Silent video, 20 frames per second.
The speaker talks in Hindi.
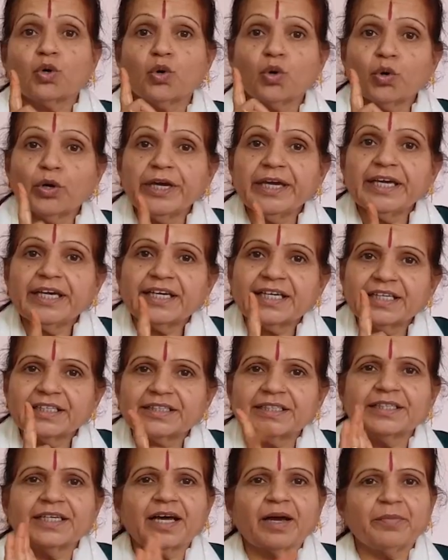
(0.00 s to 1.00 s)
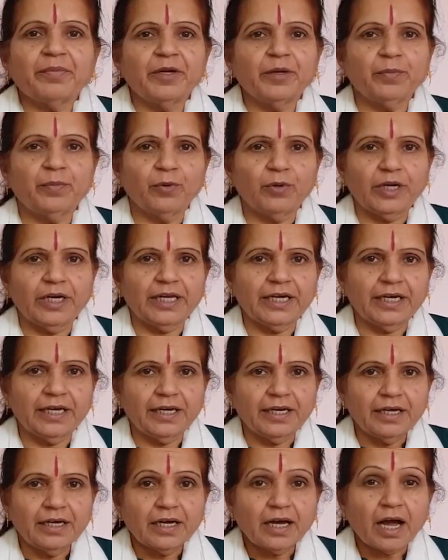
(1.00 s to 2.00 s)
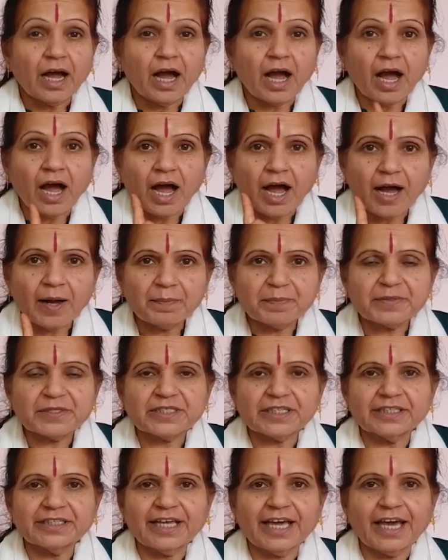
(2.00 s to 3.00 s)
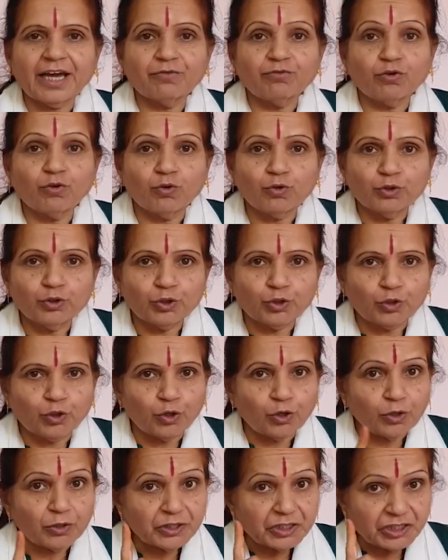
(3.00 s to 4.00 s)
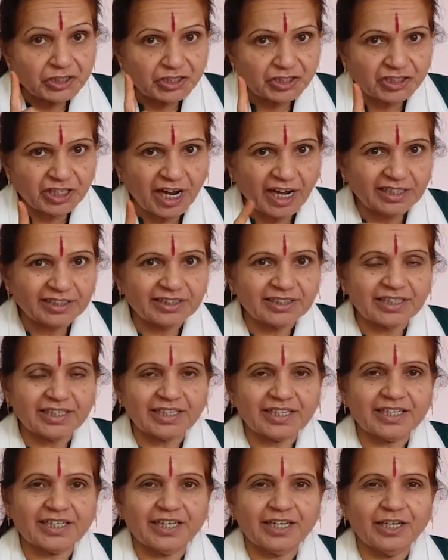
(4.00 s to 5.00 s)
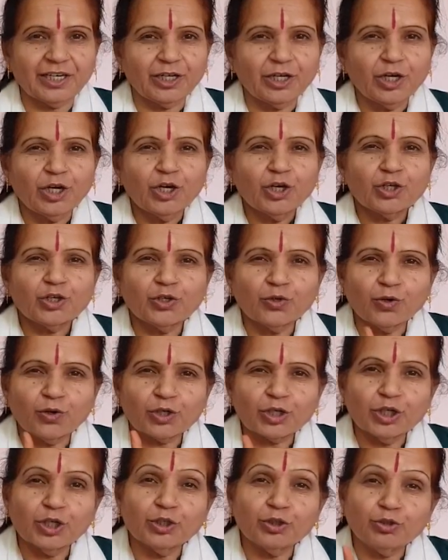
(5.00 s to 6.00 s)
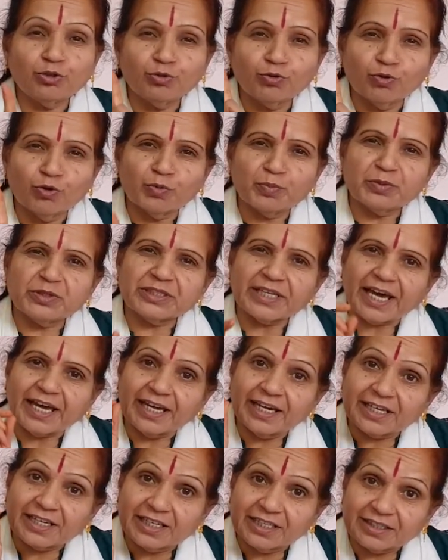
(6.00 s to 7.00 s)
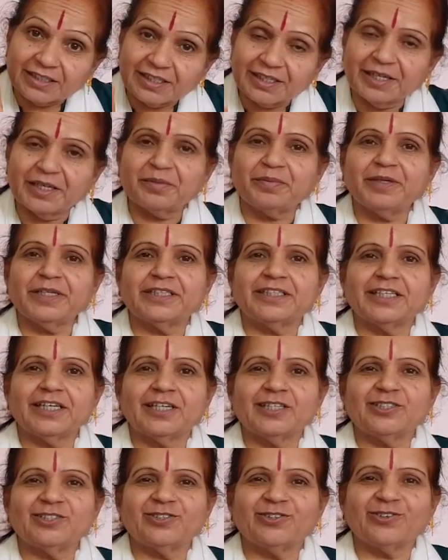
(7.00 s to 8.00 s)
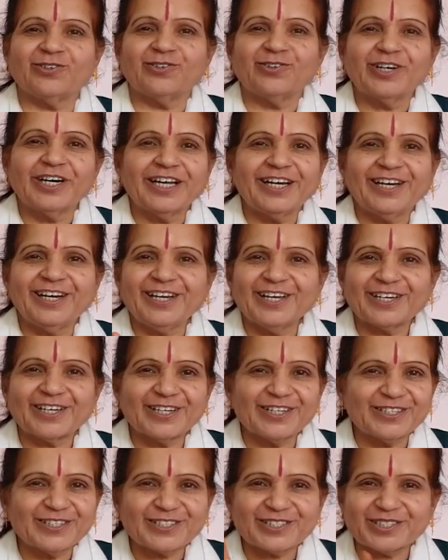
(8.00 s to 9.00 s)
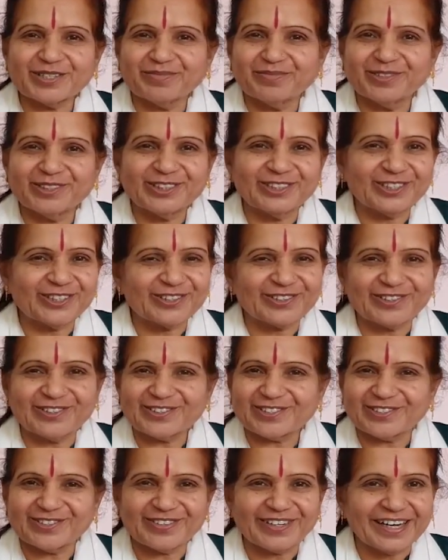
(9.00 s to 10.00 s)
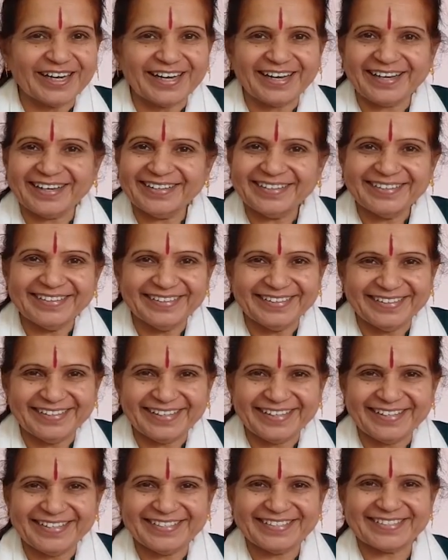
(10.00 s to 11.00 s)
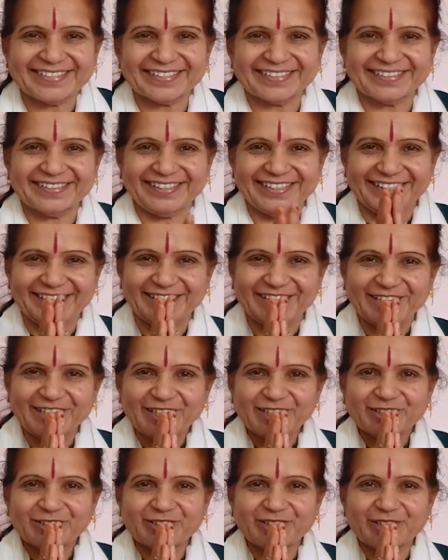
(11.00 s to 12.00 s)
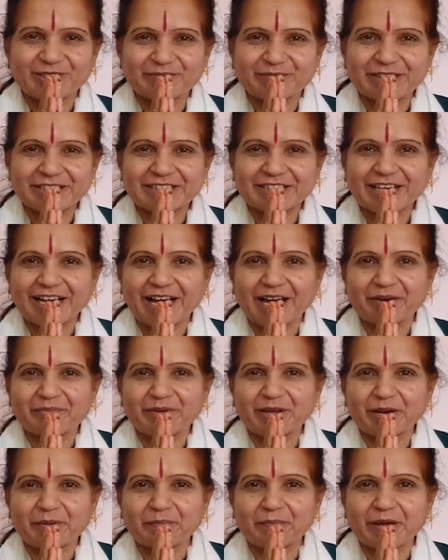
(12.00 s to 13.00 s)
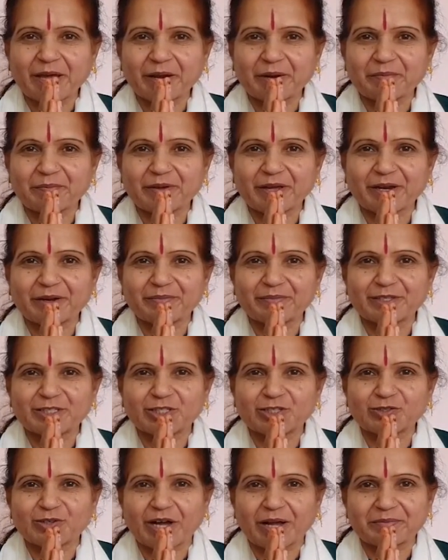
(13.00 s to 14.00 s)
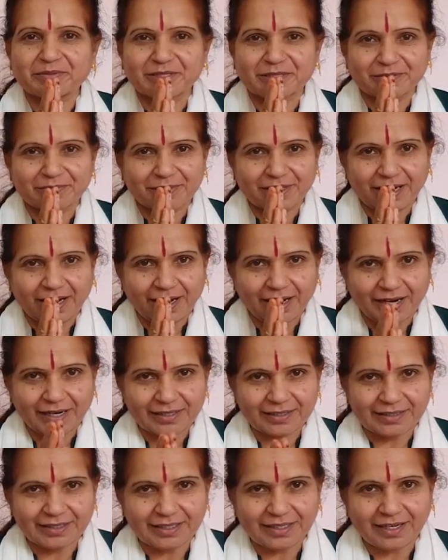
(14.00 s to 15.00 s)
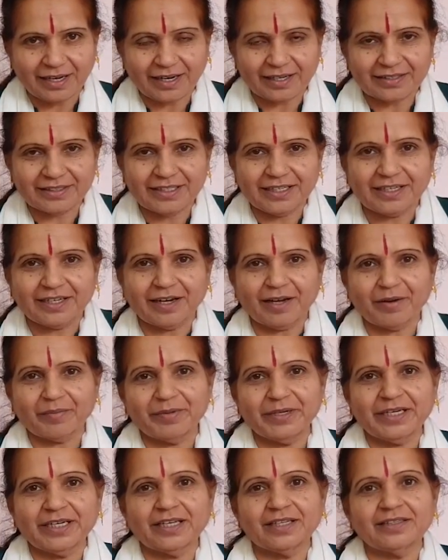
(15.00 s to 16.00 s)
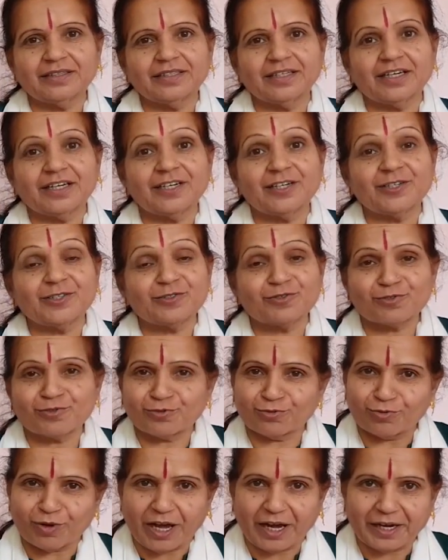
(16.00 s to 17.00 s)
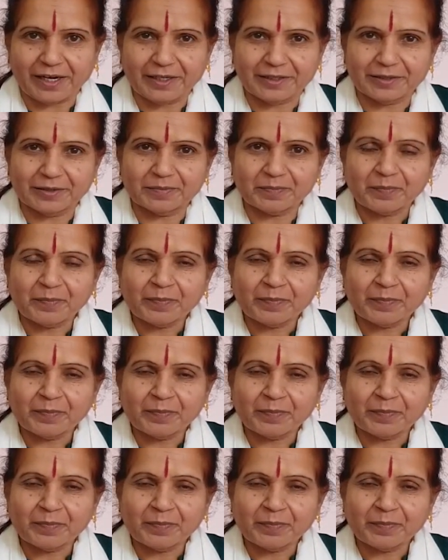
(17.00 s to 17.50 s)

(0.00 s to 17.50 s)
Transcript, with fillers: कोई कितना भी बोले आप सदैव खुद को शांत रखें क्योंकि धूप चाहे कितनी भी तेज हो लेकिन समुद्र को सुखा नहीं सकती तो नमस्कार मेरे प्यारे प्यारे बच्चों आप सबका हार्दिक हार्दिक अभिनंदन स्वागत